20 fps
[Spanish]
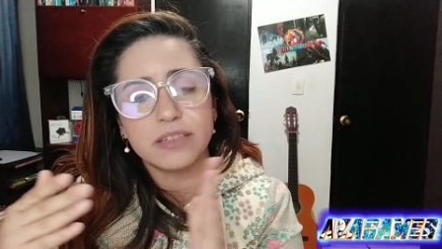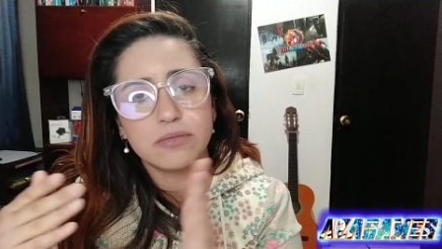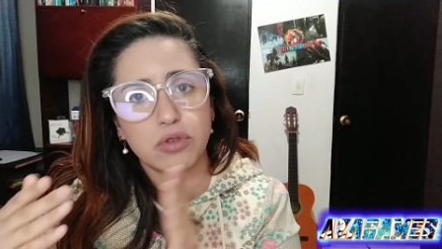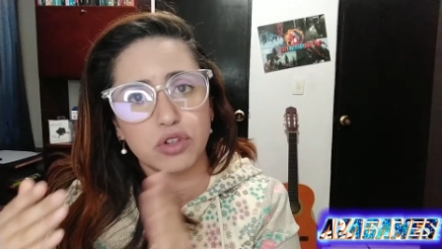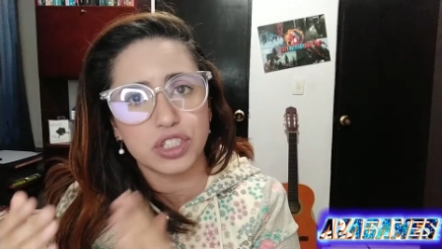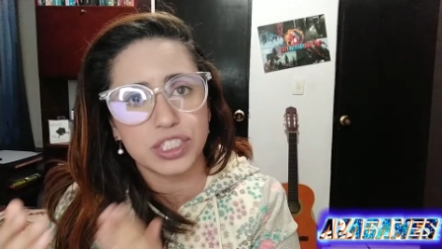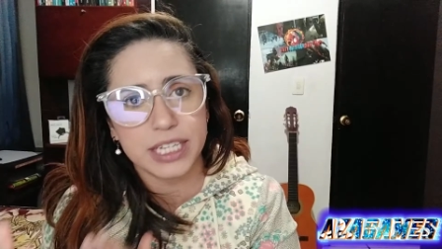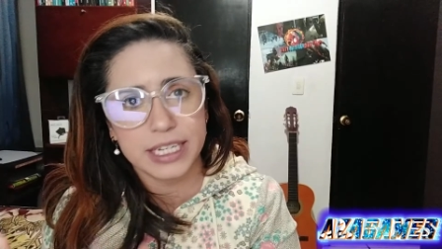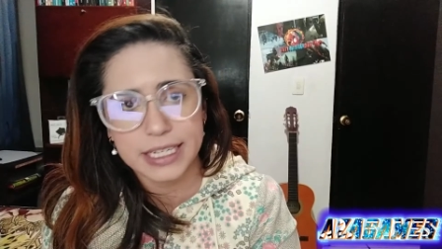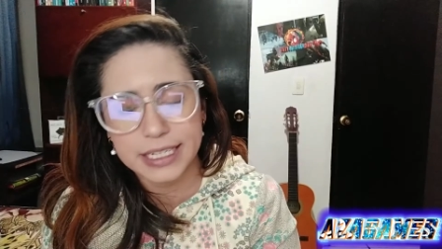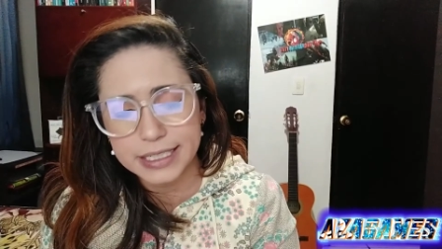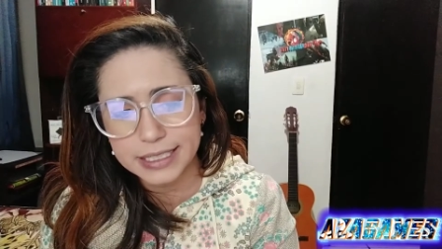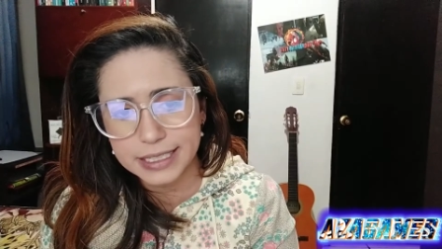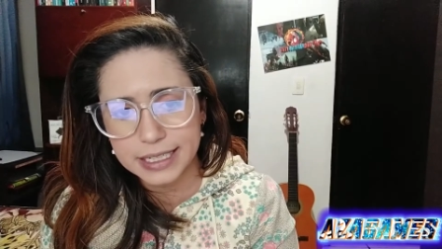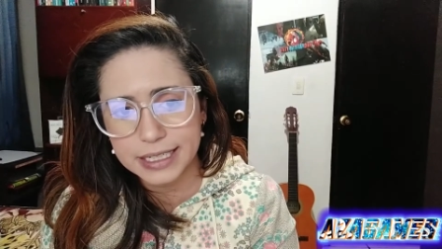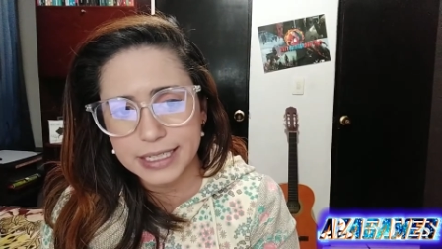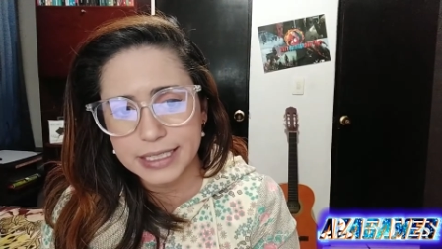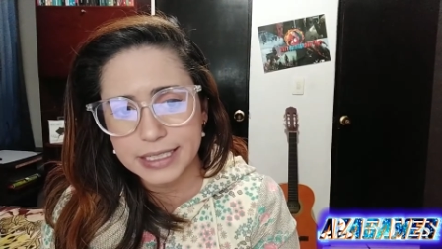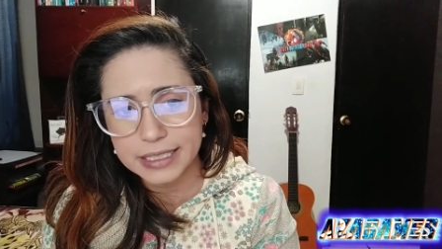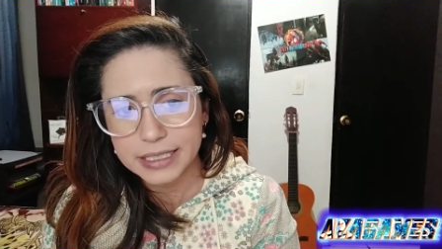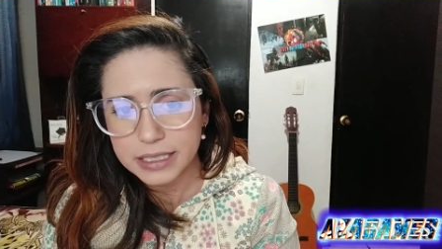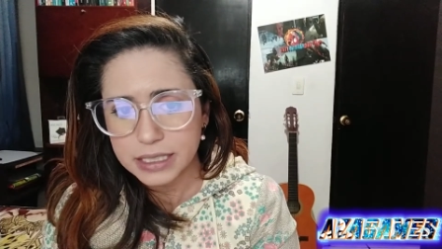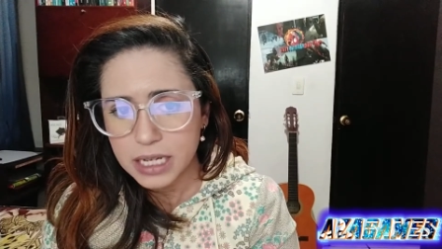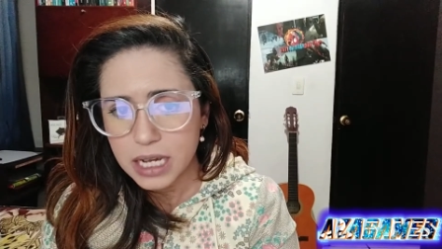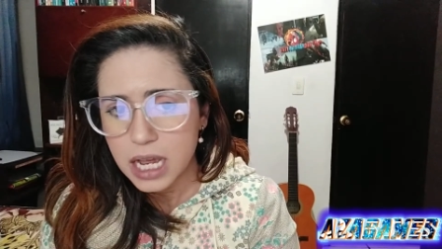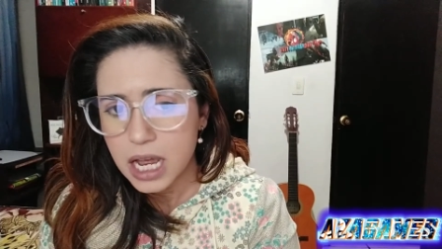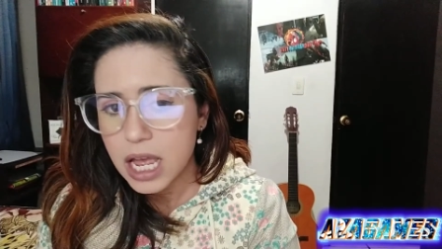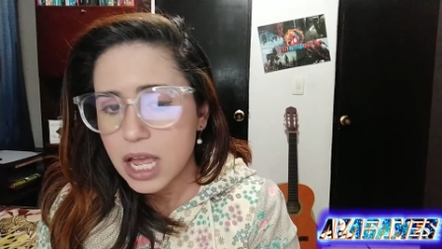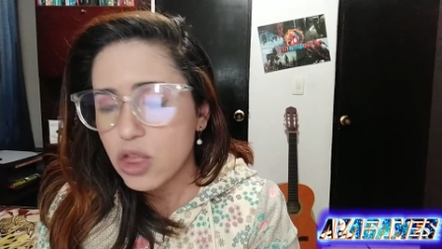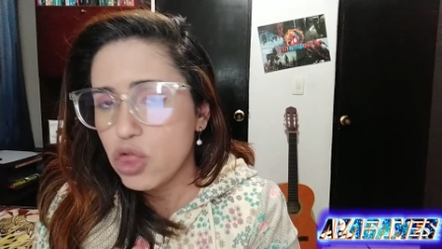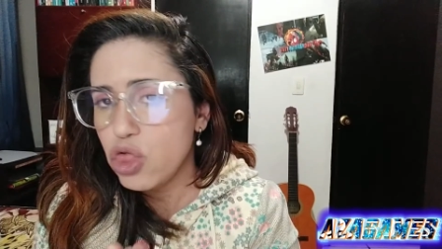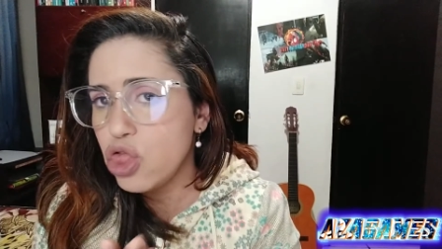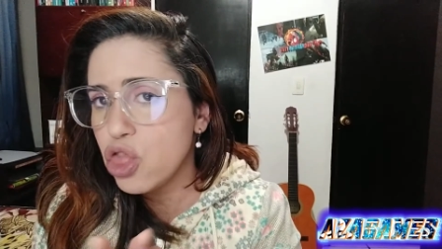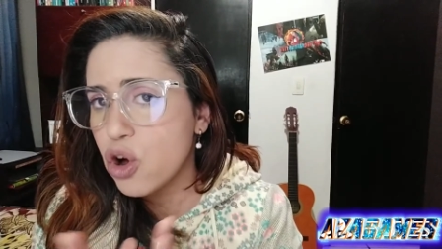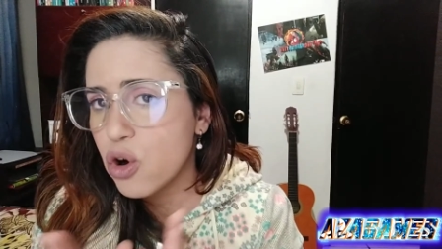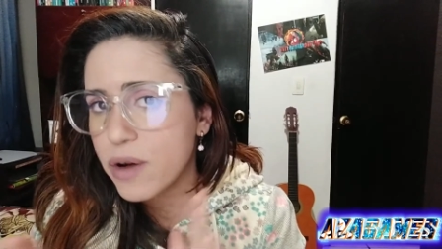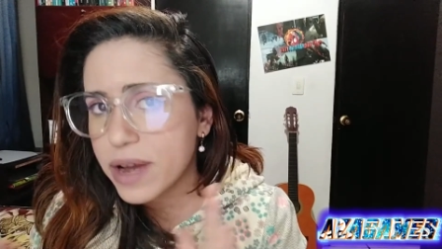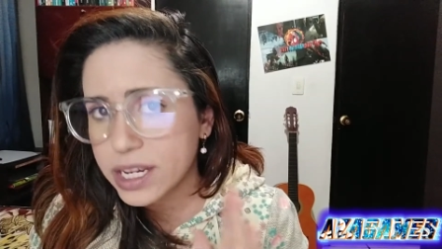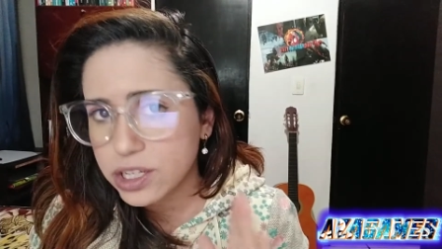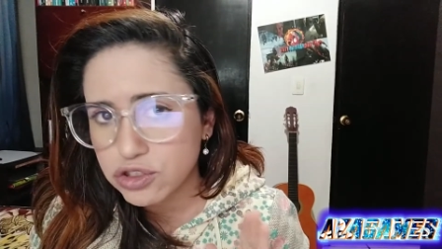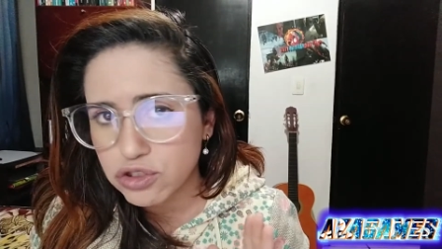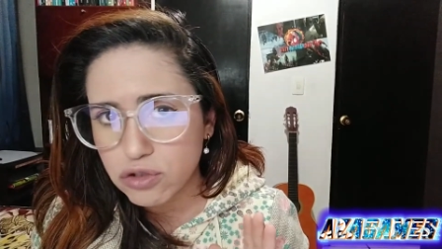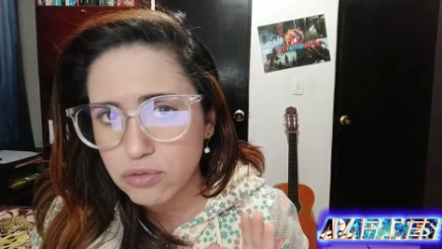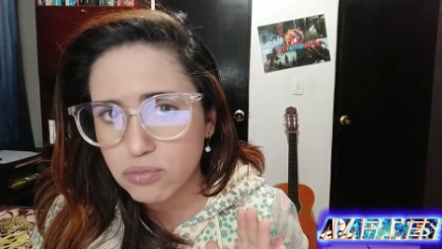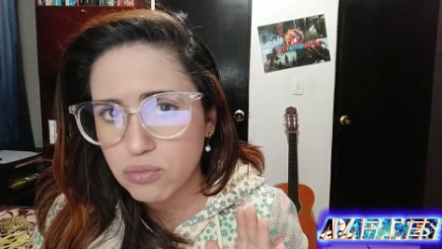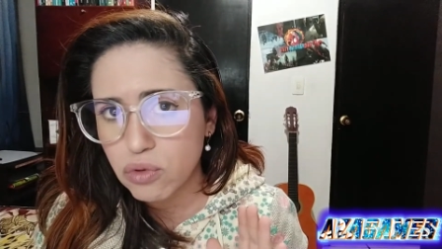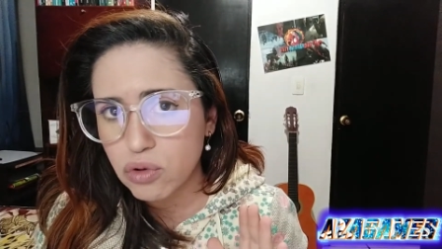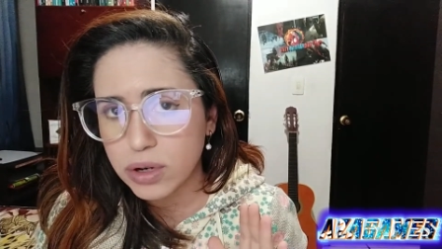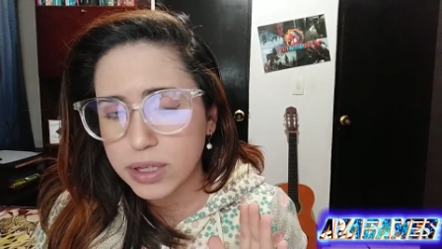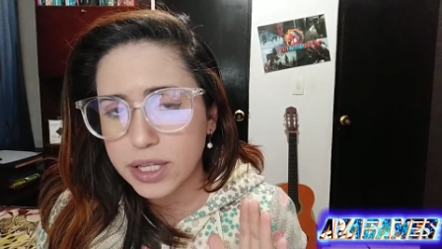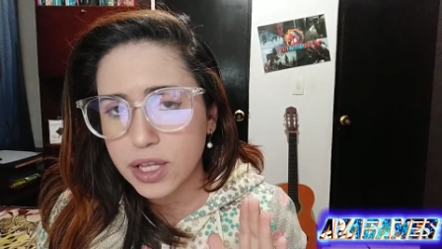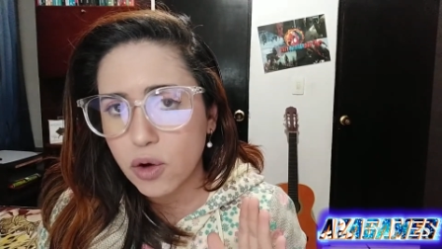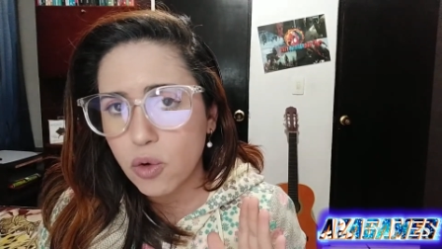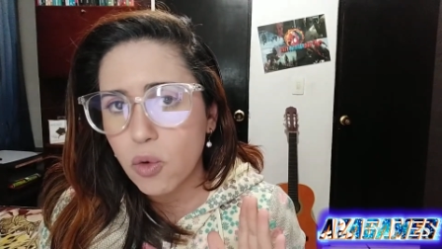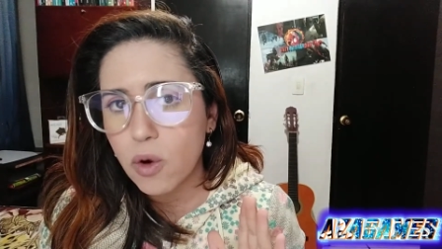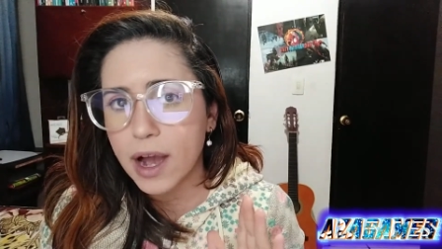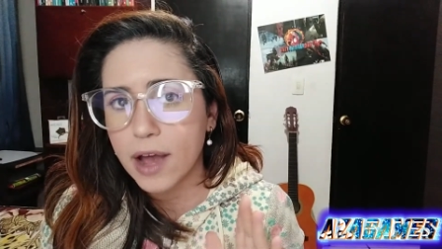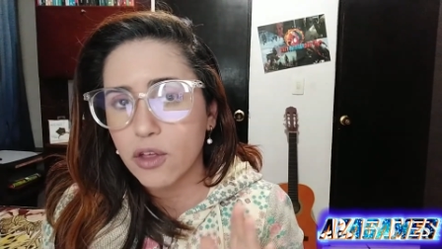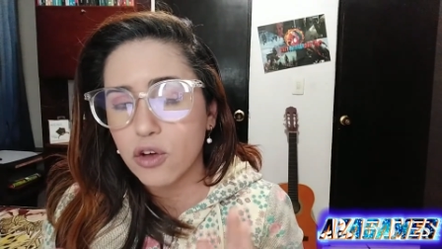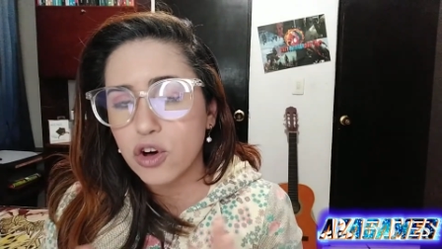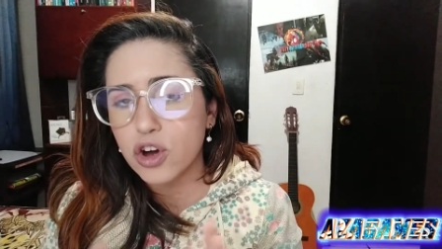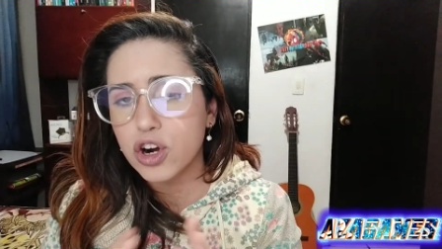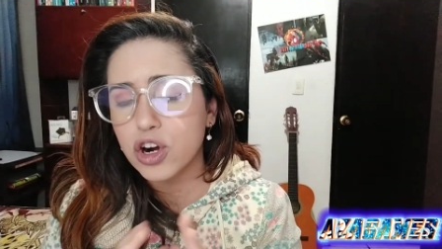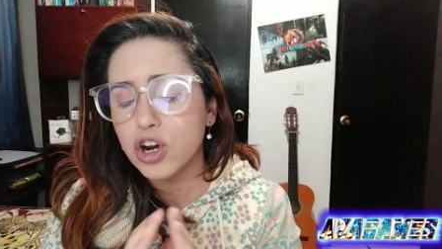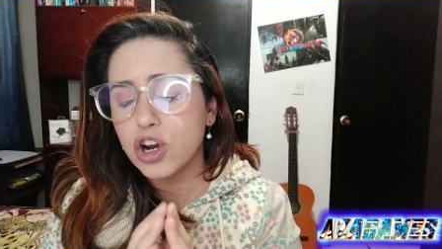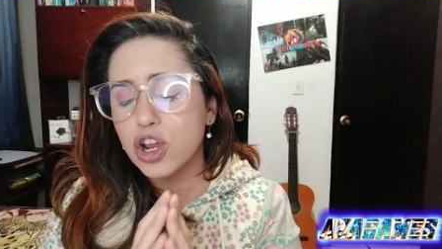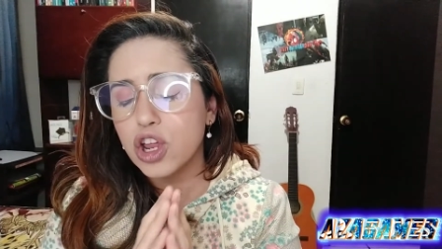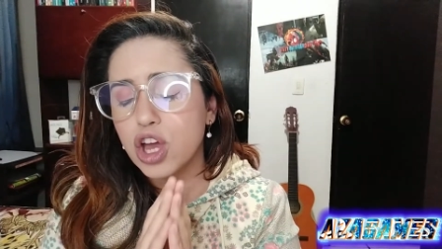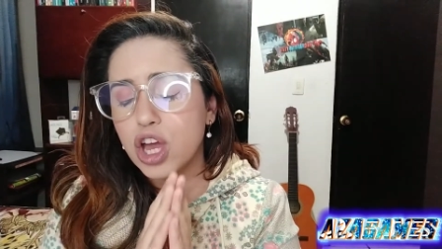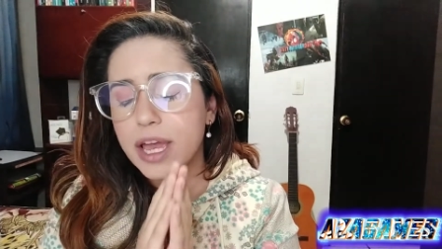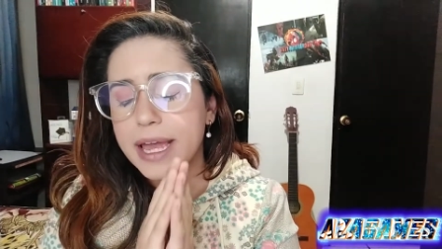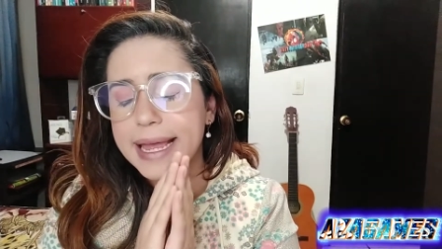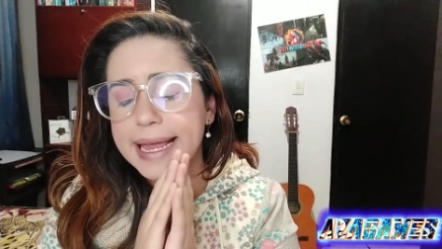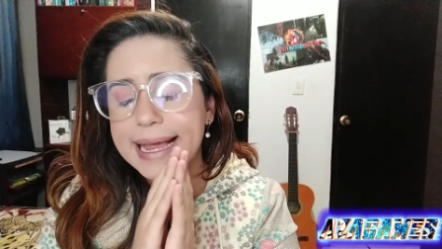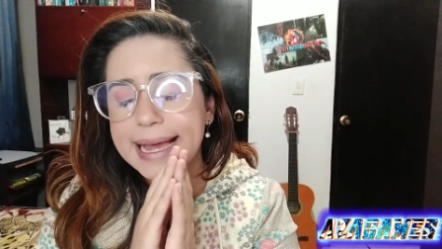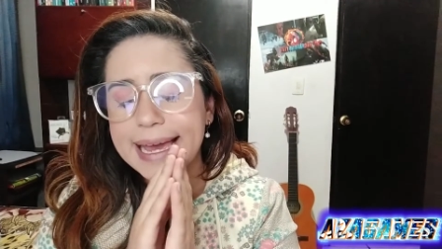y Xbox Series X. No es un multijugador,